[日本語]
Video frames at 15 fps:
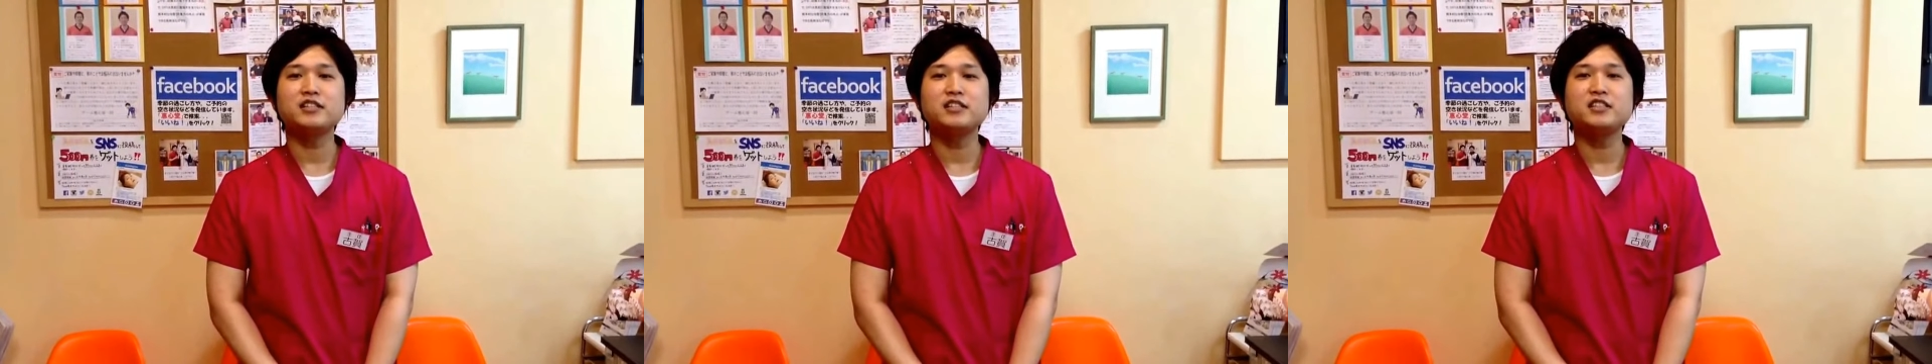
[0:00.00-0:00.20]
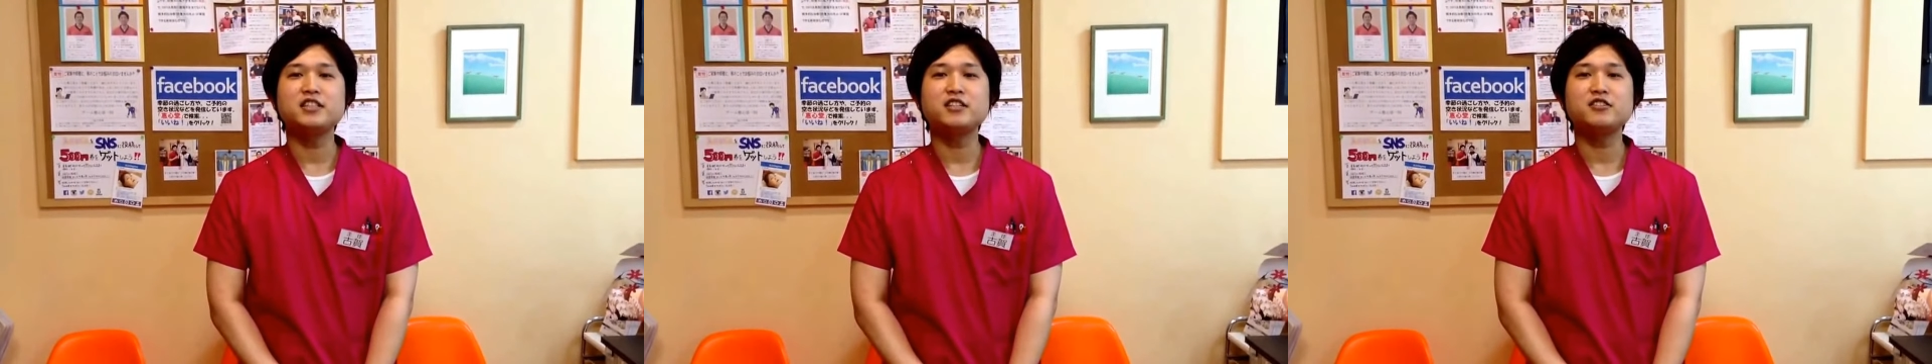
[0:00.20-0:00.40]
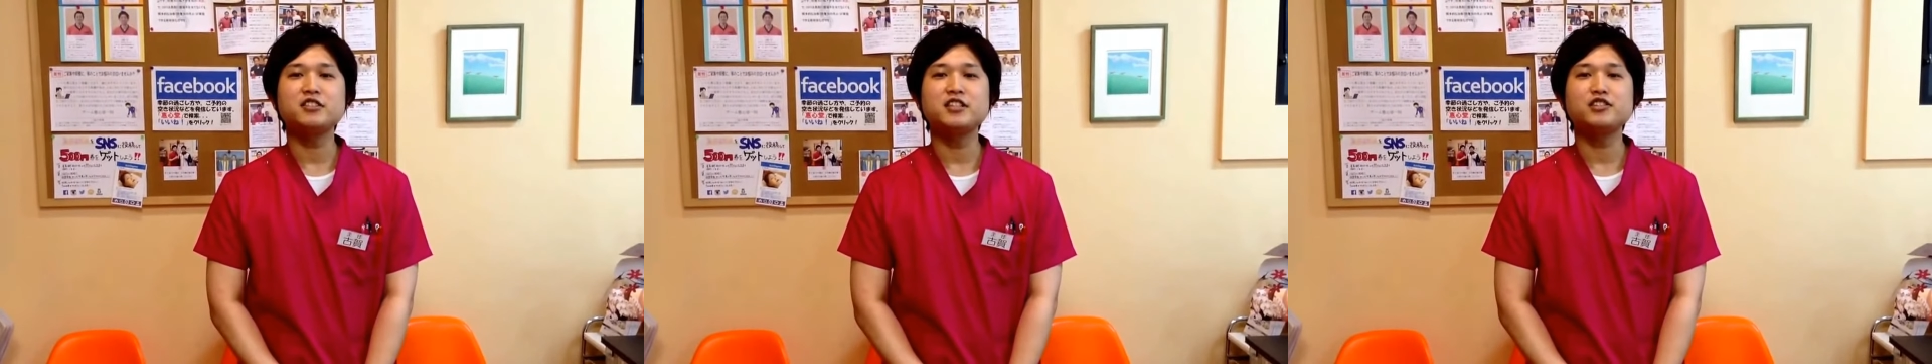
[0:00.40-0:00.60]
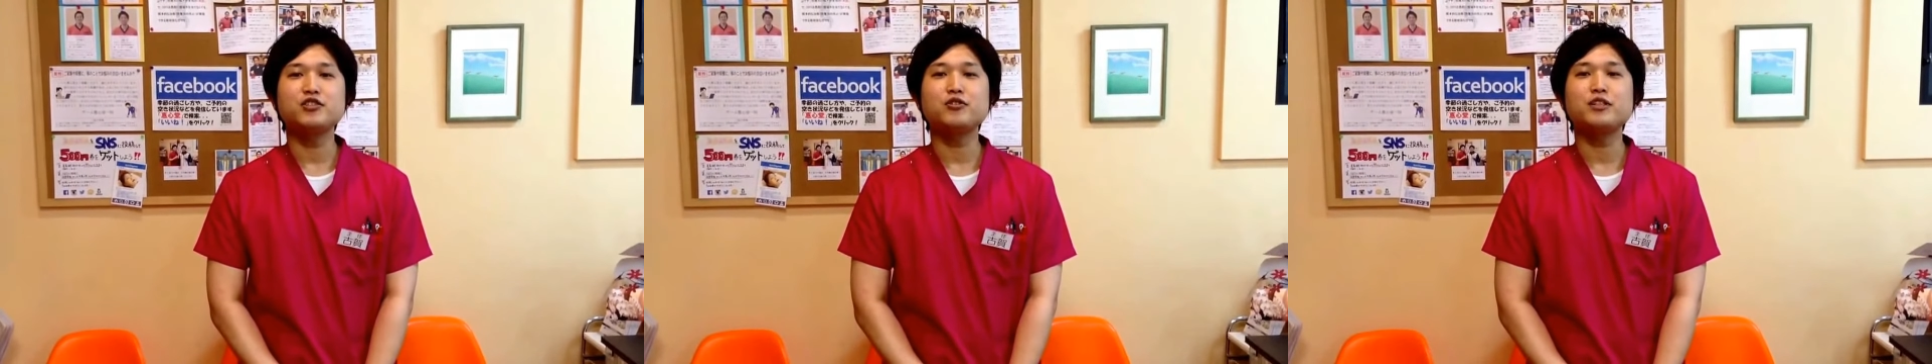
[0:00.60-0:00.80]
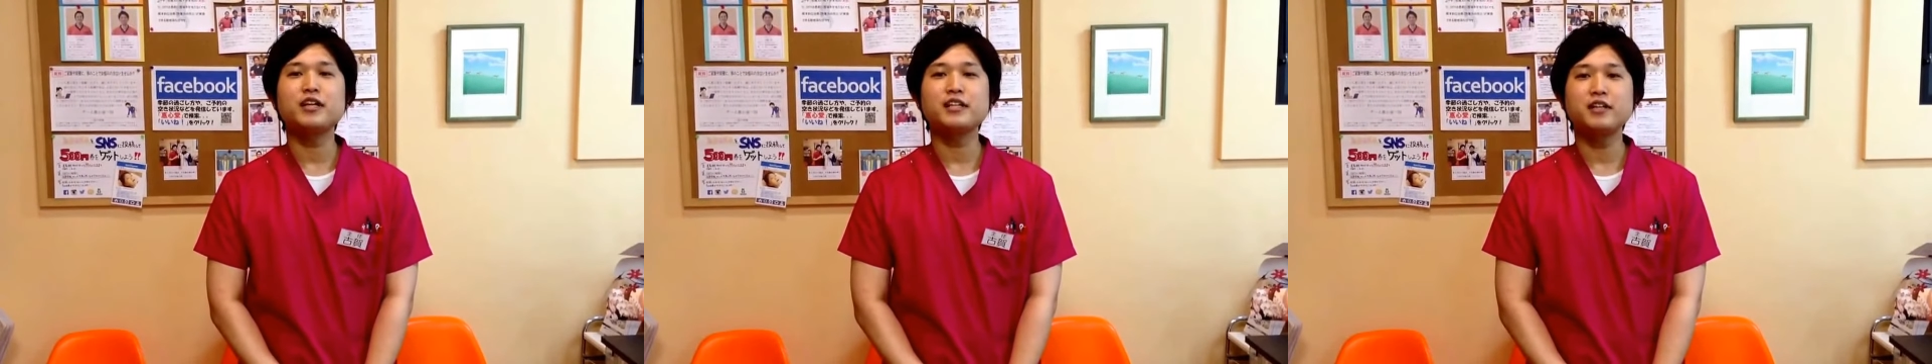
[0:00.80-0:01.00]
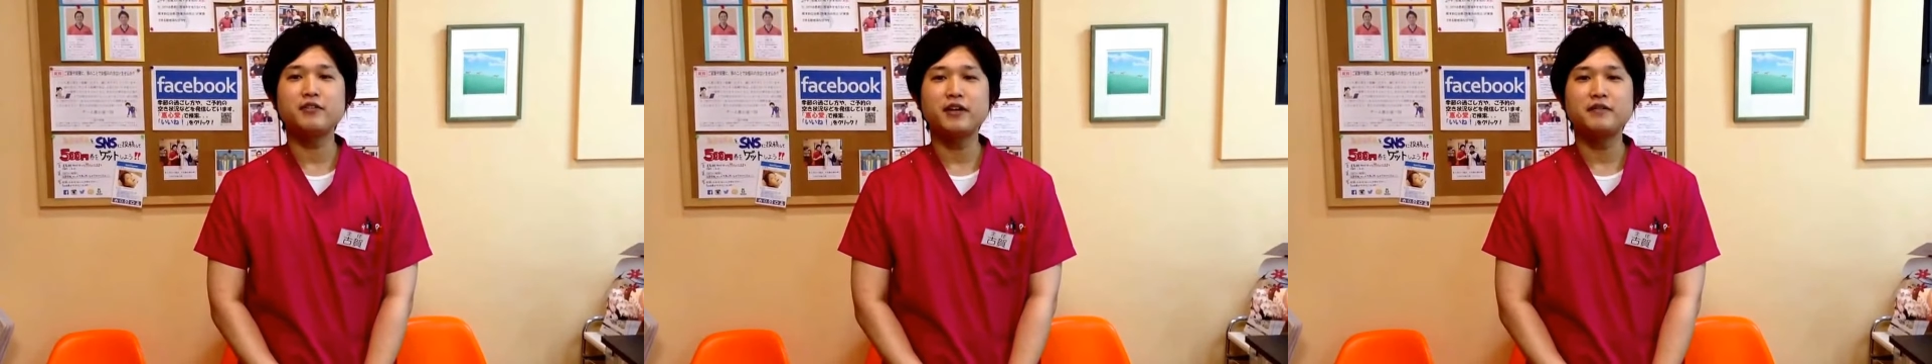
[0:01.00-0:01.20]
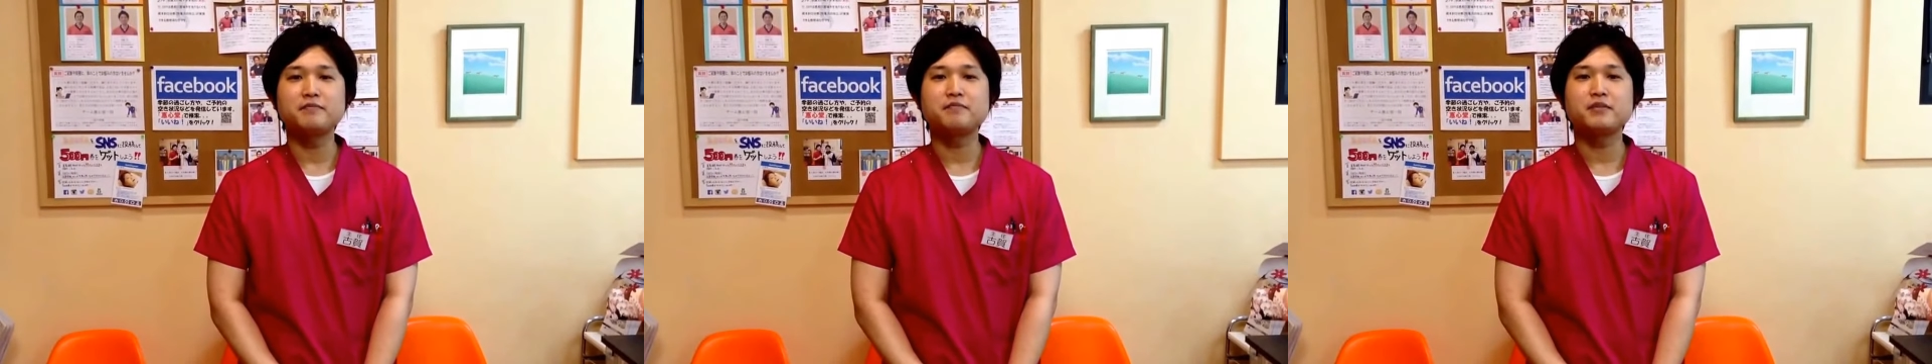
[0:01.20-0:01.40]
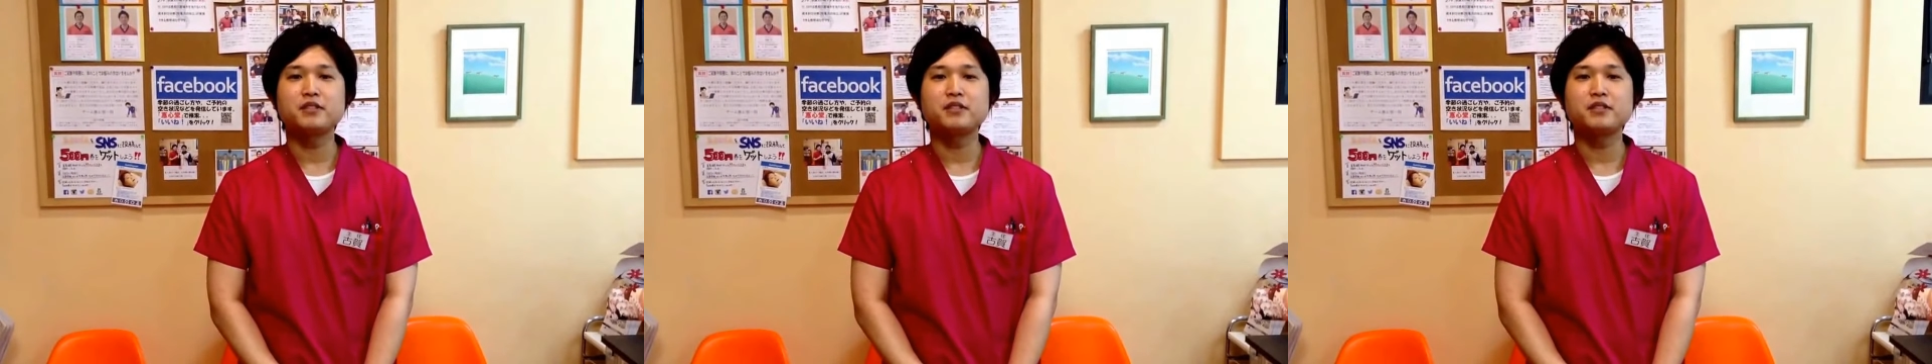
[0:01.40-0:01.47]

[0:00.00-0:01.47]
沈着した状態では、